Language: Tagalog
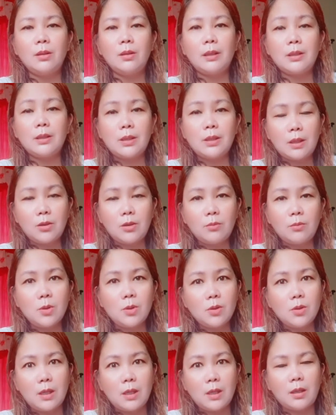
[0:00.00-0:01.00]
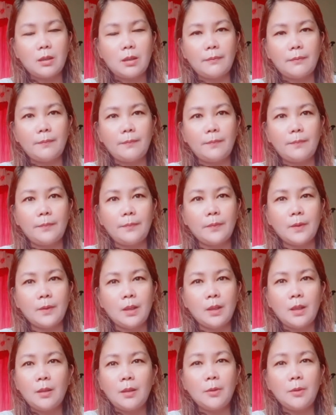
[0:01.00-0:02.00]
nandyan yung music,
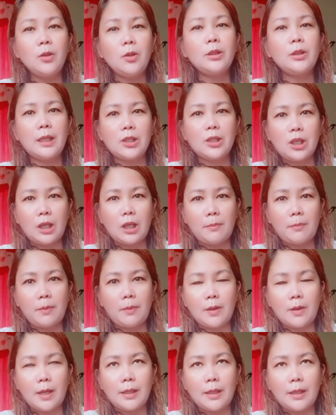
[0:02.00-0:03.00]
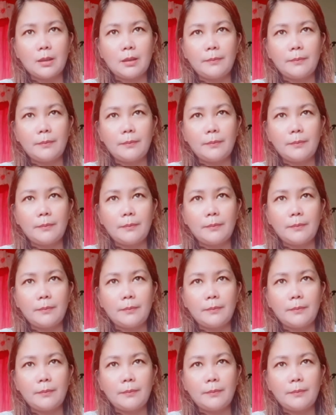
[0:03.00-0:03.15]
meron talaga siyang copyright.